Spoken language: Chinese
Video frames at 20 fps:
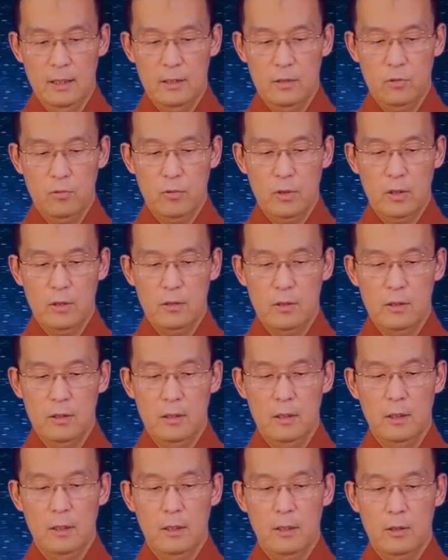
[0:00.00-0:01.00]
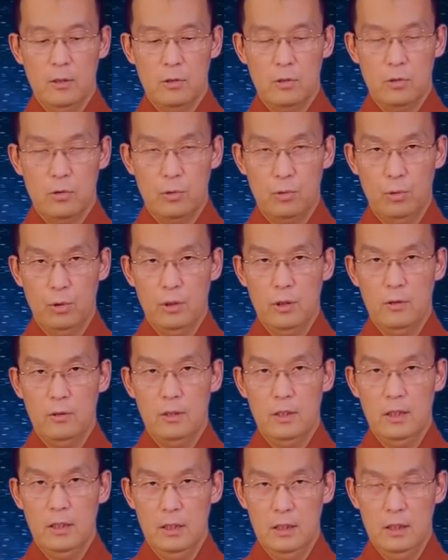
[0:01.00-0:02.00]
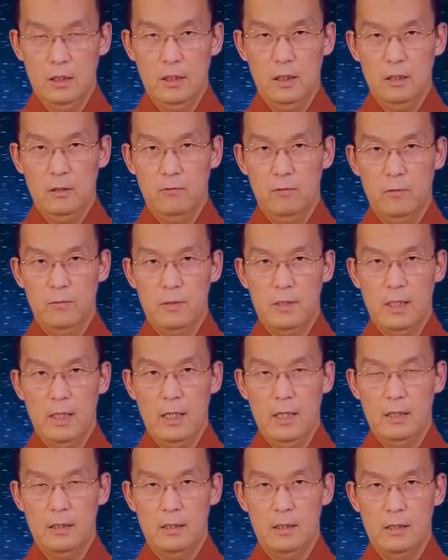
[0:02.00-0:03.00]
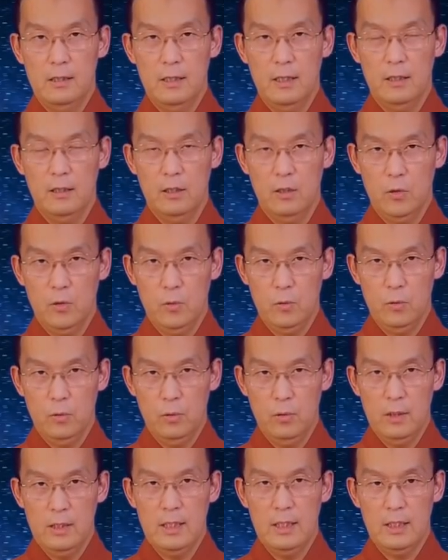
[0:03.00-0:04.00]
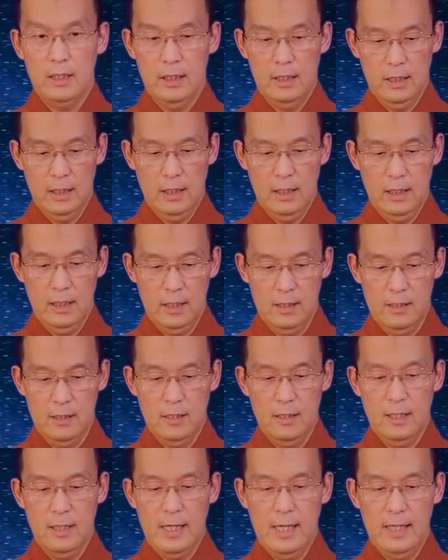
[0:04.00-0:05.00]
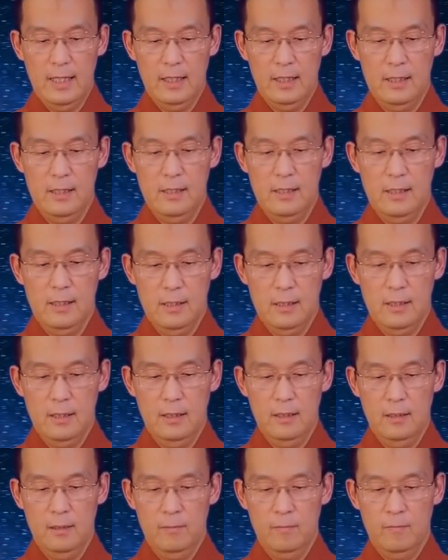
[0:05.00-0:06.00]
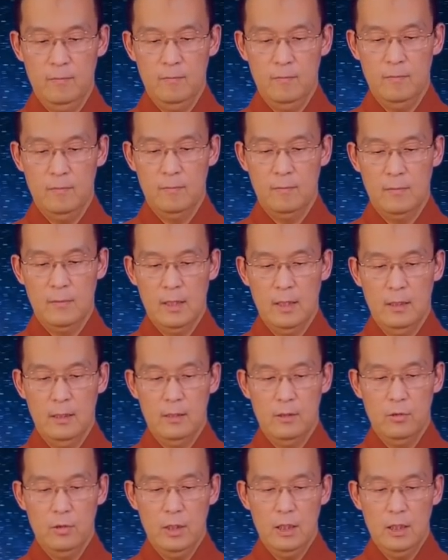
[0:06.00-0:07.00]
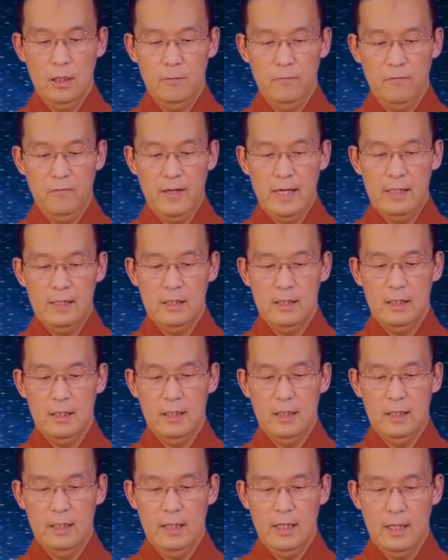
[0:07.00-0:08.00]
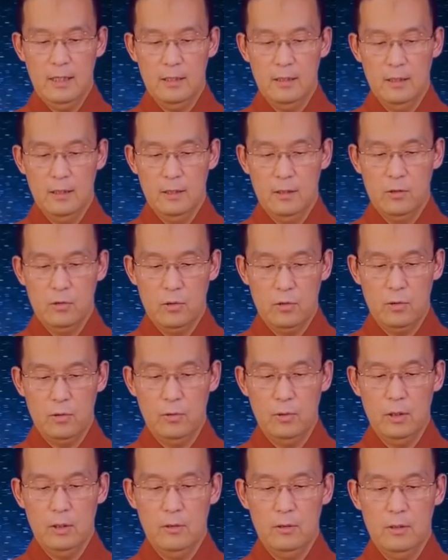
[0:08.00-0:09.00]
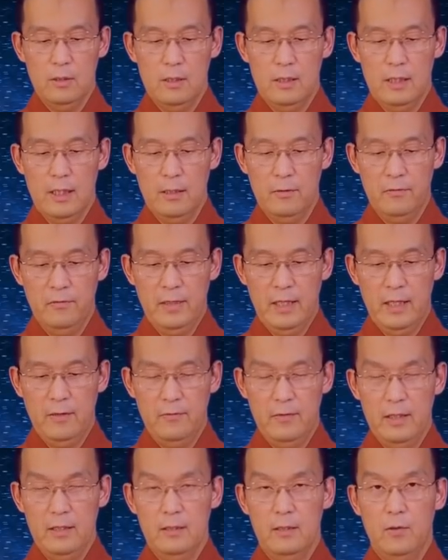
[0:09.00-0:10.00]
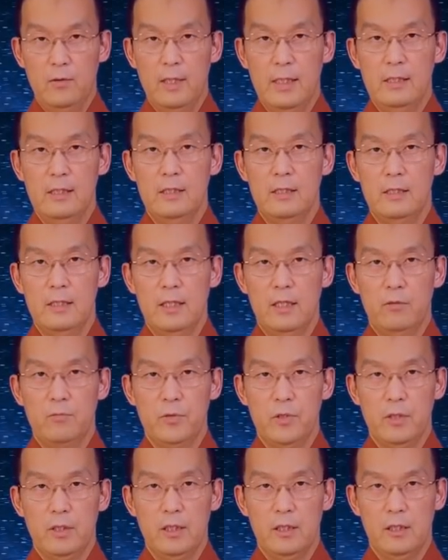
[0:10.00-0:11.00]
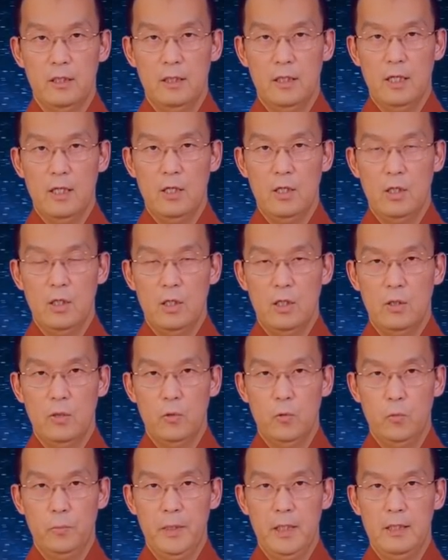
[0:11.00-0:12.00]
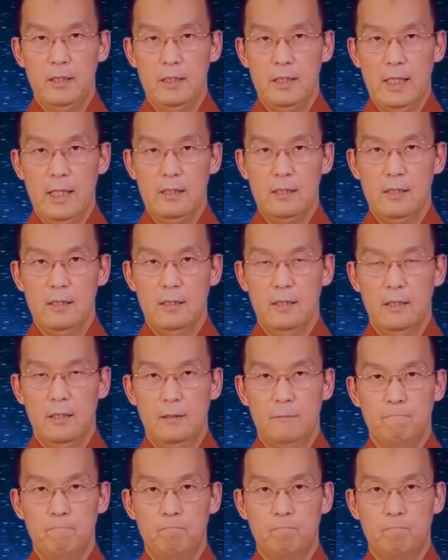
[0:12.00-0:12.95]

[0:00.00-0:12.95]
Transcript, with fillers: 注意哦，是所有的一切的佛菩萨师长都对这个人很珍爱，很珍惜。所以呢，发心可以让所有的师长非常非常的欢喜，这样我们就可以得到无比的加持哈。